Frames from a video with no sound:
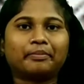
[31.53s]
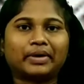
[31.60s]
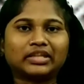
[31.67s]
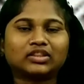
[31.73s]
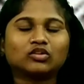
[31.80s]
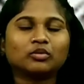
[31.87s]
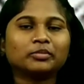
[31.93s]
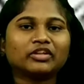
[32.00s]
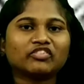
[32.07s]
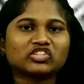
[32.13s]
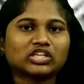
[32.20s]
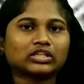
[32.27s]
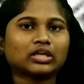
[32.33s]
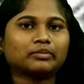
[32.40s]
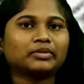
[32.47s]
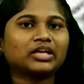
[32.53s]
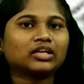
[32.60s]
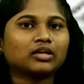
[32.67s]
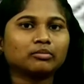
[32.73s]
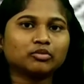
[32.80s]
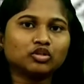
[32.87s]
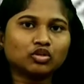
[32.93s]
పంతొమ్మిదవ
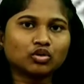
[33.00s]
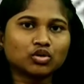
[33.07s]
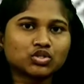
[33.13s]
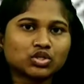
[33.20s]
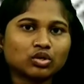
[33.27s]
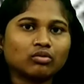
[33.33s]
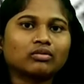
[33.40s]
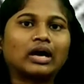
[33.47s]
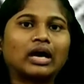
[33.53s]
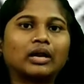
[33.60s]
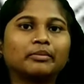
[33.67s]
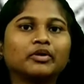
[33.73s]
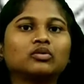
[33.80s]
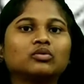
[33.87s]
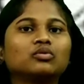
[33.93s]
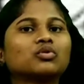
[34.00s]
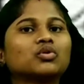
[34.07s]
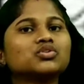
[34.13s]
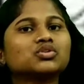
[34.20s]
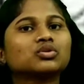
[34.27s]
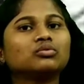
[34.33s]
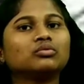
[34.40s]
శతాబ్దానికి ముందు రోజుల్లో కార్మికులు
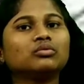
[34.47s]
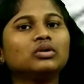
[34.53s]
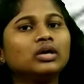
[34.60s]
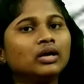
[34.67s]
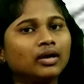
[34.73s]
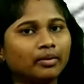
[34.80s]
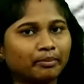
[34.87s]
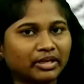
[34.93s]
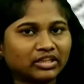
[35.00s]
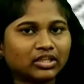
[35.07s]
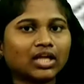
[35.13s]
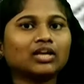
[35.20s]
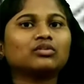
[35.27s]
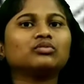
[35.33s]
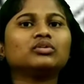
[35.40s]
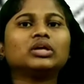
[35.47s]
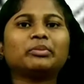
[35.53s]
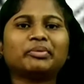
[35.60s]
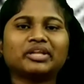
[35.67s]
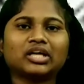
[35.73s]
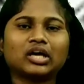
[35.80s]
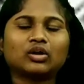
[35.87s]
రోజుకు పద్నాలుగు నుండి
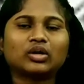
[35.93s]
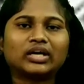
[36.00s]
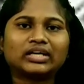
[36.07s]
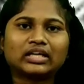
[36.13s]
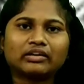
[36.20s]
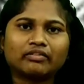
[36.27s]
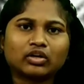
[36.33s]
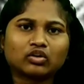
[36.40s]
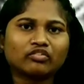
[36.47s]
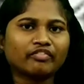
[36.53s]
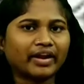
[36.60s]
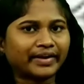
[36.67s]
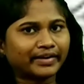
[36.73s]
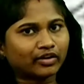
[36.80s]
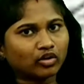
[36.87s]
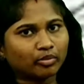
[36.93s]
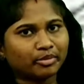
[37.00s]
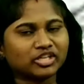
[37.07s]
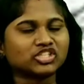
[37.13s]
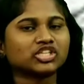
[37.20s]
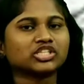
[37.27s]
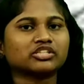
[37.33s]
పదహారు గంటల వరకు ఫ్యాక్టరీలో
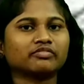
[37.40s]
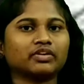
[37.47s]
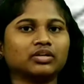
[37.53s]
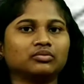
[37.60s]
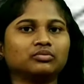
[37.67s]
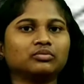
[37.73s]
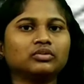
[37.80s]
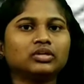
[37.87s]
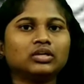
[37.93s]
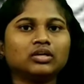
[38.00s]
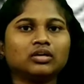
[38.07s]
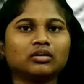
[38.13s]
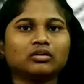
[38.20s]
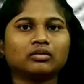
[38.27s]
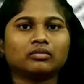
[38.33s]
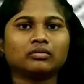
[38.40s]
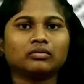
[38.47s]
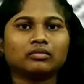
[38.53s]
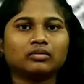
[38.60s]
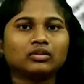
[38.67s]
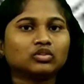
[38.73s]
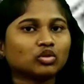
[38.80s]
పనిచేసేవాళ్ళు
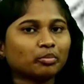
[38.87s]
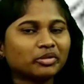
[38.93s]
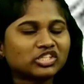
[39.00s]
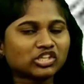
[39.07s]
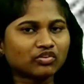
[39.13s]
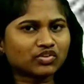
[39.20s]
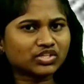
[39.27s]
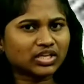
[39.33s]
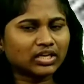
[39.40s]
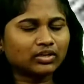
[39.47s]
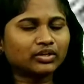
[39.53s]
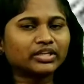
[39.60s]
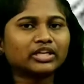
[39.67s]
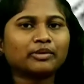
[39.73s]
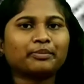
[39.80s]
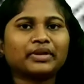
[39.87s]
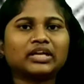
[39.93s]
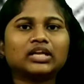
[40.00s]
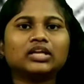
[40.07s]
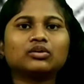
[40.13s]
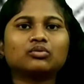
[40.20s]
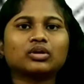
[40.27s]
తొమ్మిది సంవత్సరాలు నిండిన
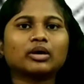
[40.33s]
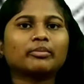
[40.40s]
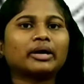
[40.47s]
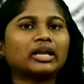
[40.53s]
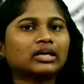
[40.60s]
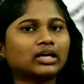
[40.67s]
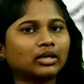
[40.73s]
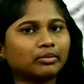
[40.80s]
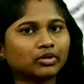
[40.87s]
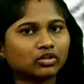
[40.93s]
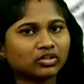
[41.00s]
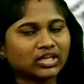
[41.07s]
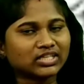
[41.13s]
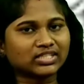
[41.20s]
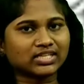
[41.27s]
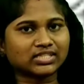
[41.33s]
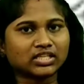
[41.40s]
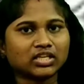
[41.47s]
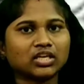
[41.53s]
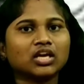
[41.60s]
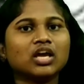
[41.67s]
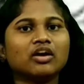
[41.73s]
పిల్లల్ని కూడా బాల కార్మికులుగా
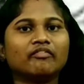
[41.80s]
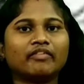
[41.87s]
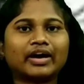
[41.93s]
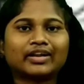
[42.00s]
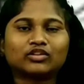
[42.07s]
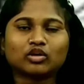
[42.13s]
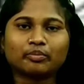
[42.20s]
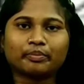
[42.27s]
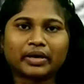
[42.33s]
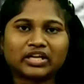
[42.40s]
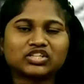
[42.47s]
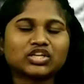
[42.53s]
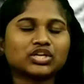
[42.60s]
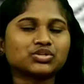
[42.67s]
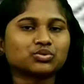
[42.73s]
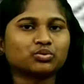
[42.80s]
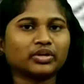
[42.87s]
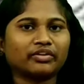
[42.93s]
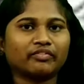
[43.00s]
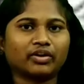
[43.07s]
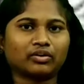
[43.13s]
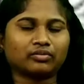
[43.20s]
చేసి వారితో పని
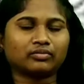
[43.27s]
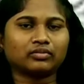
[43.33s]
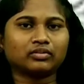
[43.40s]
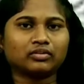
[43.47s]
చేయించుకునేవారు